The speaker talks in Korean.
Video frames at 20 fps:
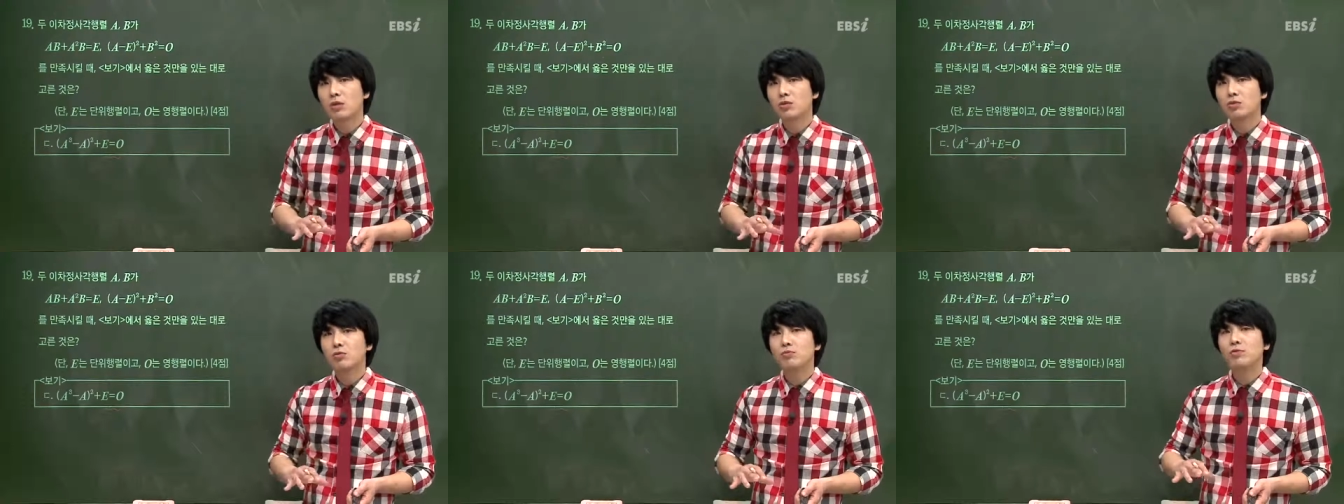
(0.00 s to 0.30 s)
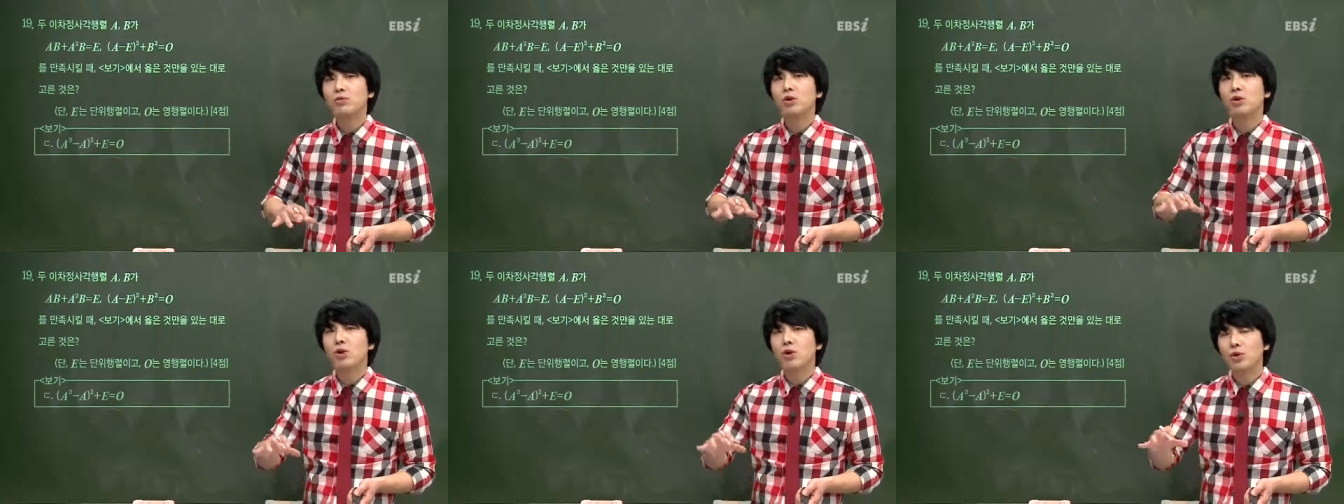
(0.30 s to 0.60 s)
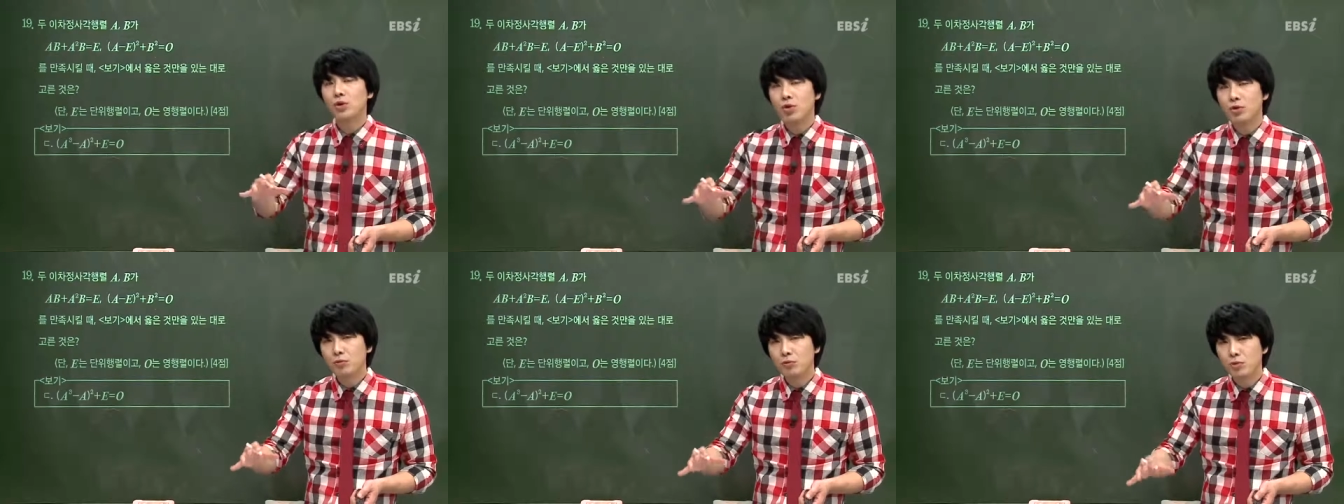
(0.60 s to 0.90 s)
좀 더
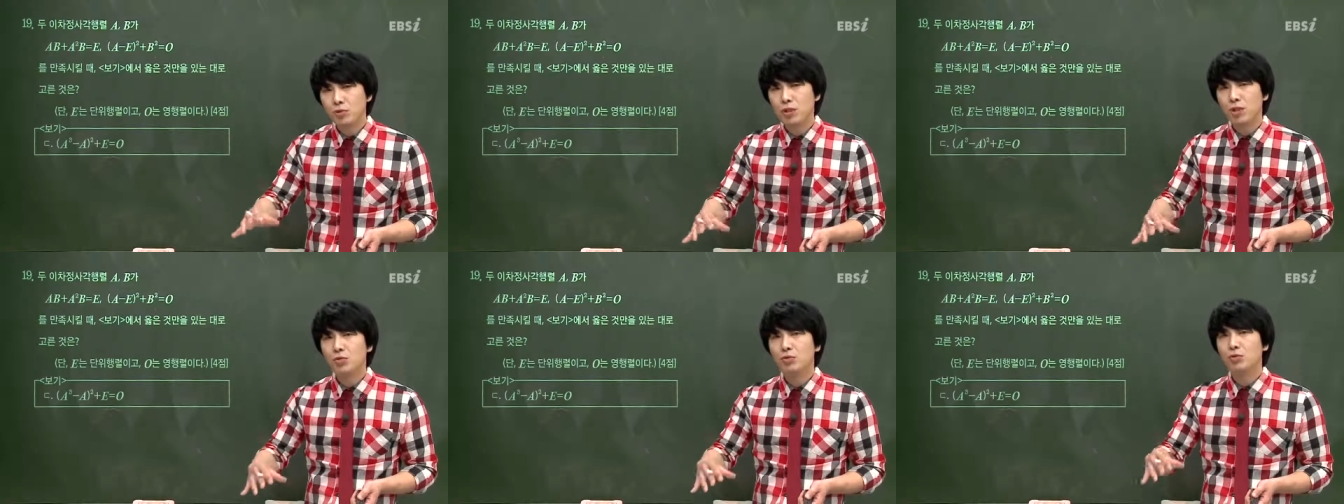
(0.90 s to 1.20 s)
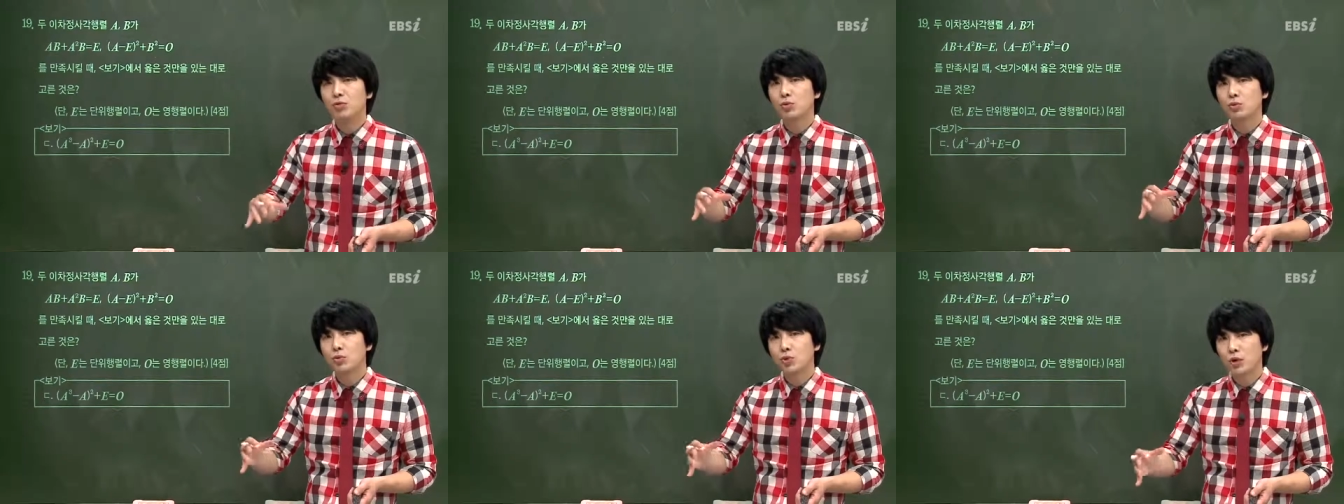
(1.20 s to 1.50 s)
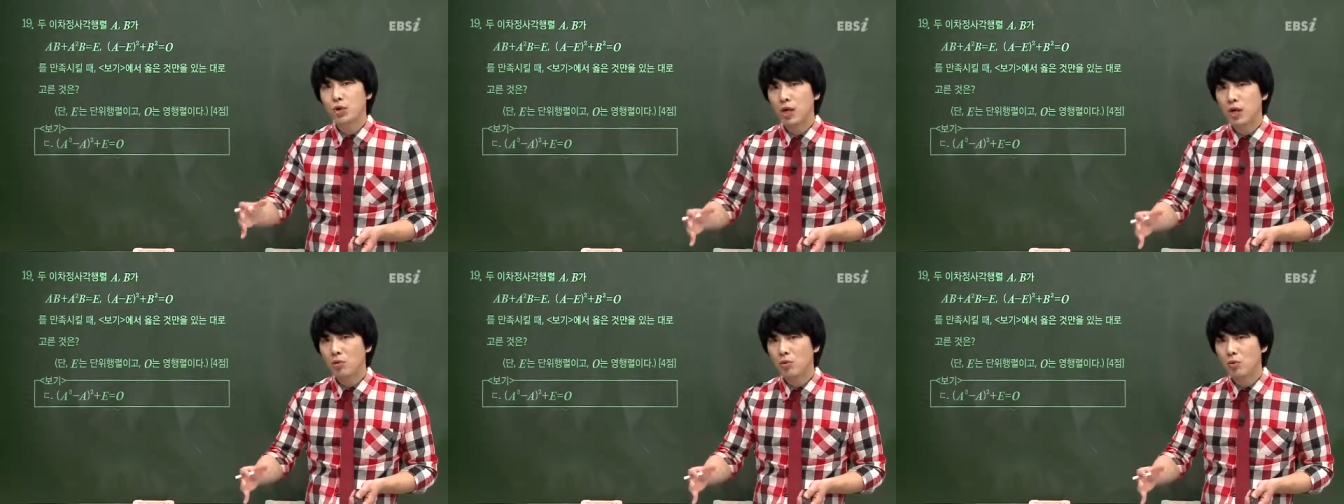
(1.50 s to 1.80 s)
어려운 문제도
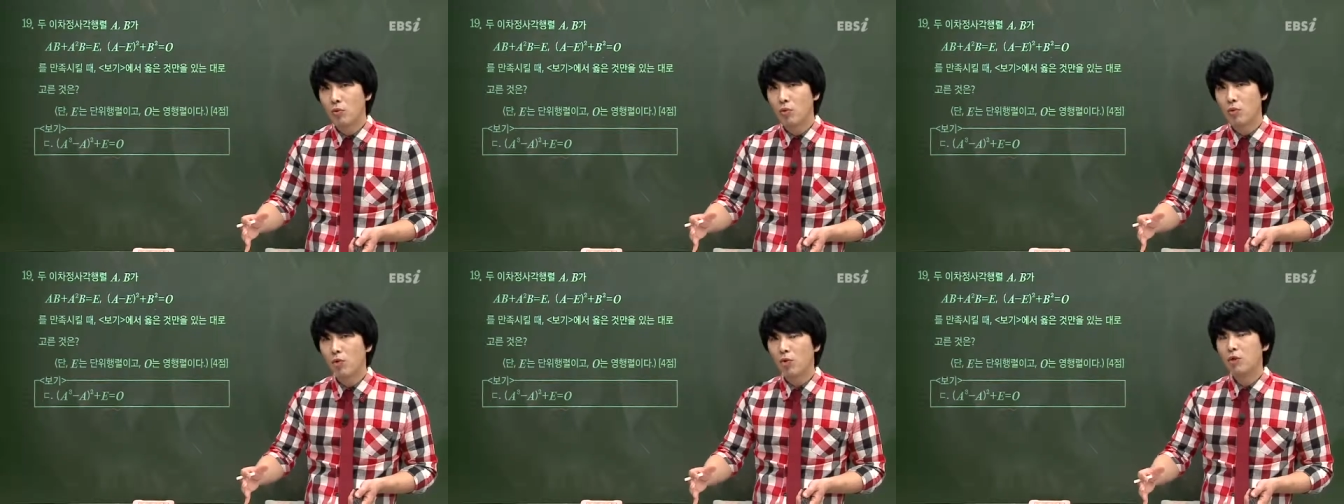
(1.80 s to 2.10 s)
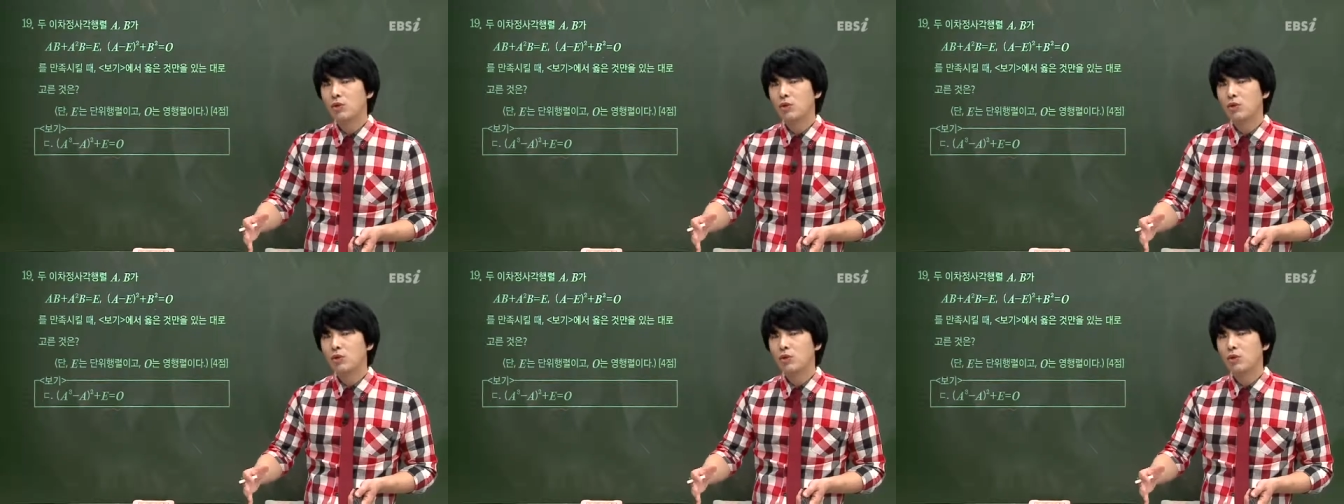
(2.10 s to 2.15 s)
도전하고